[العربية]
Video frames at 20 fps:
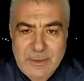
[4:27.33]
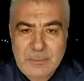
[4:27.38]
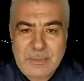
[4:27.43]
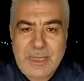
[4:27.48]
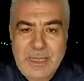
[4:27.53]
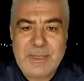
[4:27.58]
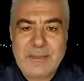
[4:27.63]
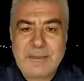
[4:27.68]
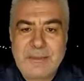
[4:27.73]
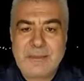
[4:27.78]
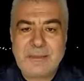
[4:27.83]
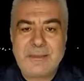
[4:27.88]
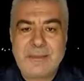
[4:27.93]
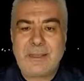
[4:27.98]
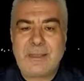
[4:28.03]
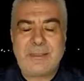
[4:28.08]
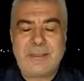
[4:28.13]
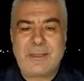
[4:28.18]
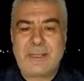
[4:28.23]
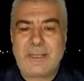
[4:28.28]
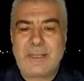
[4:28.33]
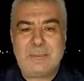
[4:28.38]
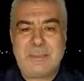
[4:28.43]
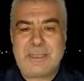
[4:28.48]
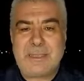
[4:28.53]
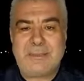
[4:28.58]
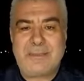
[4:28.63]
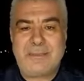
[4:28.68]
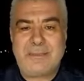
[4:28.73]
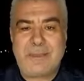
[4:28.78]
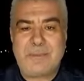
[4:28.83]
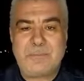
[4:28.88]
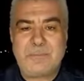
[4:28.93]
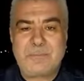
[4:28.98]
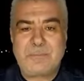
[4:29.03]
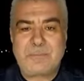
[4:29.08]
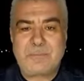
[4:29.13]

بهذه الضائقة المادية